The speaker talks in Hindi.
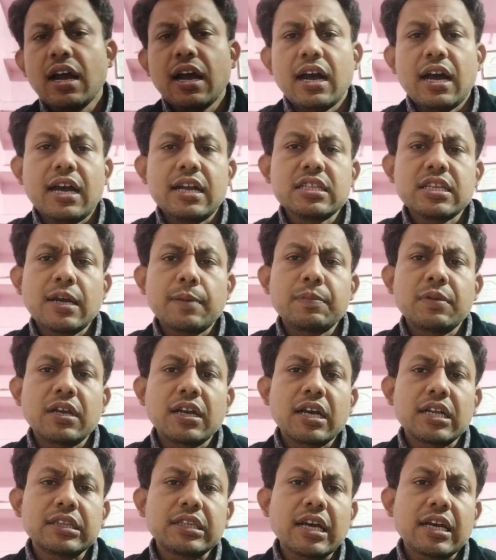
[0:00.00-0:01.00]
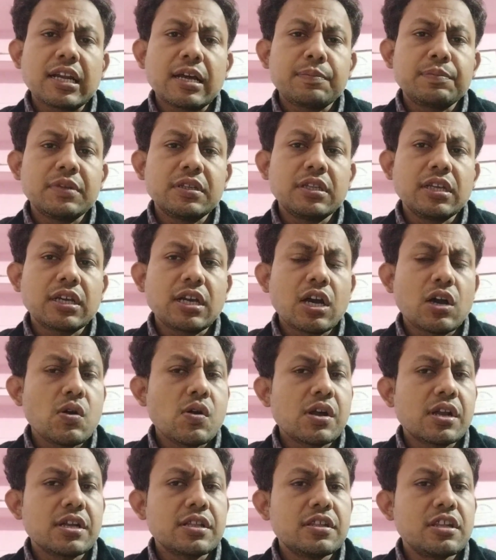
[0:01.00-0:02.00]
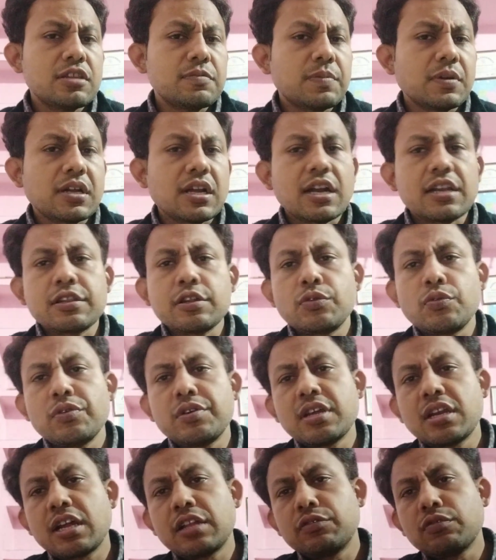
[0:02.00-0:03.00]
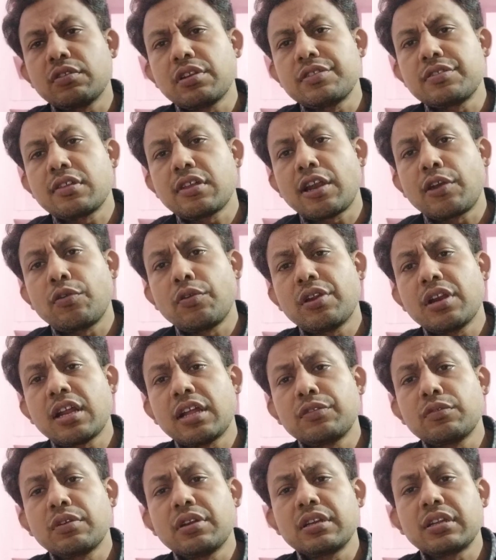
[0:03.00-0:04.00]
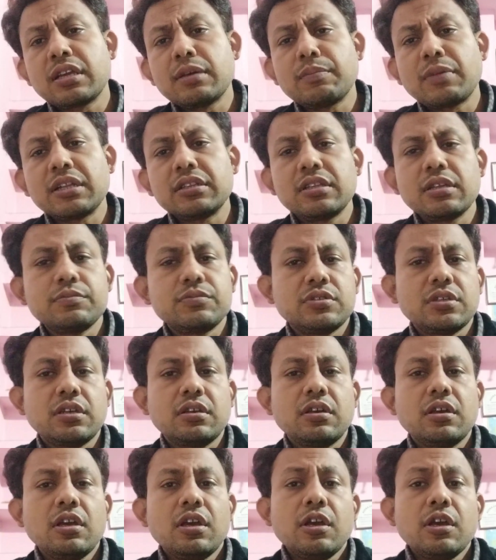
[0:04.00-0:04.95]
आज आप लगातार आपने देखा होगा कि जिस प्रकार से ट्विटर आंदोलन से ट्विटर आंदोलन के माध्यम से